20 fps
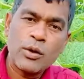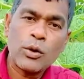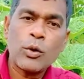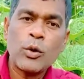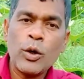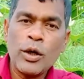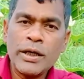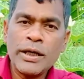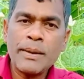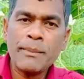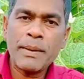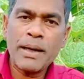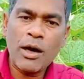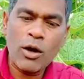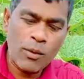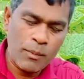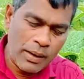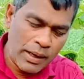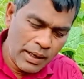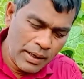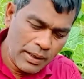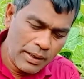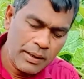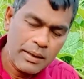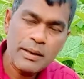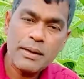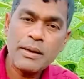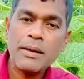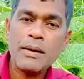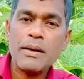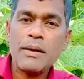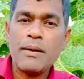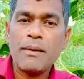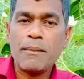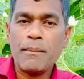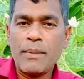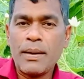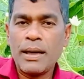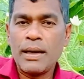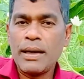গোল্ডেন ব্রাহমা
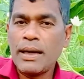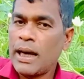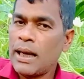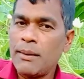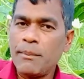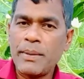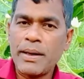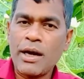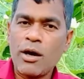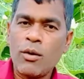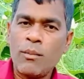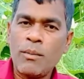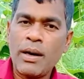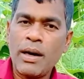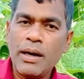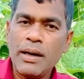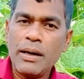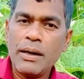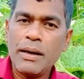বা লাল ব্রাহমা